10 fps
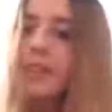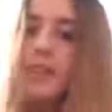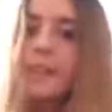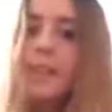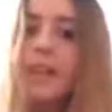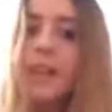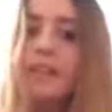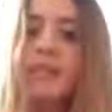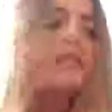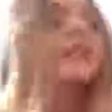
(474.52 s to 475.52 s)

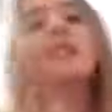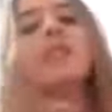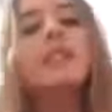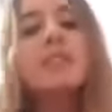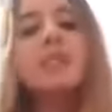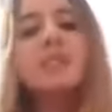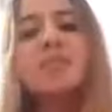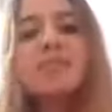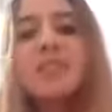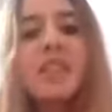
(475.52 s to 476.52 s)
Kimse e,
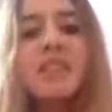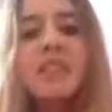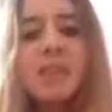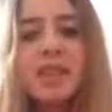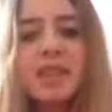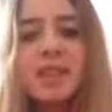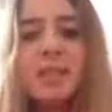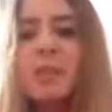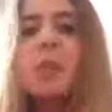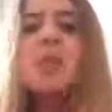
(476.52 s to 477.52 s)
sevinmesin.
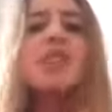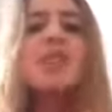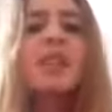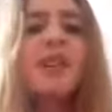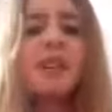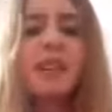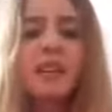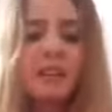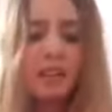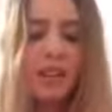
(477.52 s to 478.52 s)
Boşuna zafer
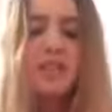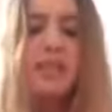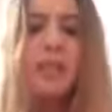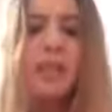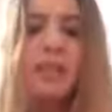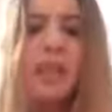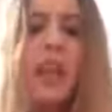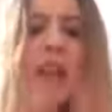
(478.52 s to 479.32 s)
naraları atmayın.